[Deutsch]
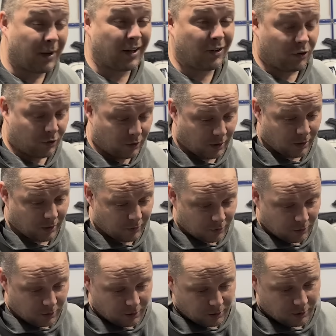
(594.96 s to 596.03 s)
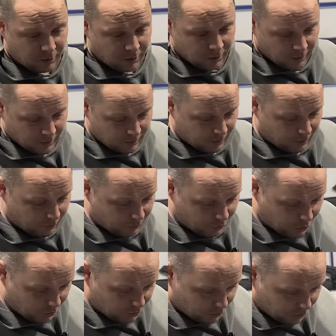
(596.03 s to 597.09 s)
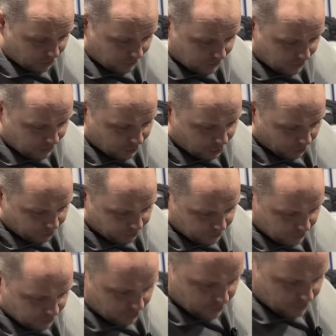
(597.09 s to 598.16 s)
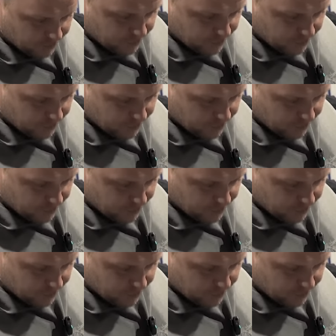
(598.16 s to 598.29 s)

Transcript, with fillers: manchen Stellen der Zylinder. Aber wir können ja auch hier sehen, die Kopfdichtung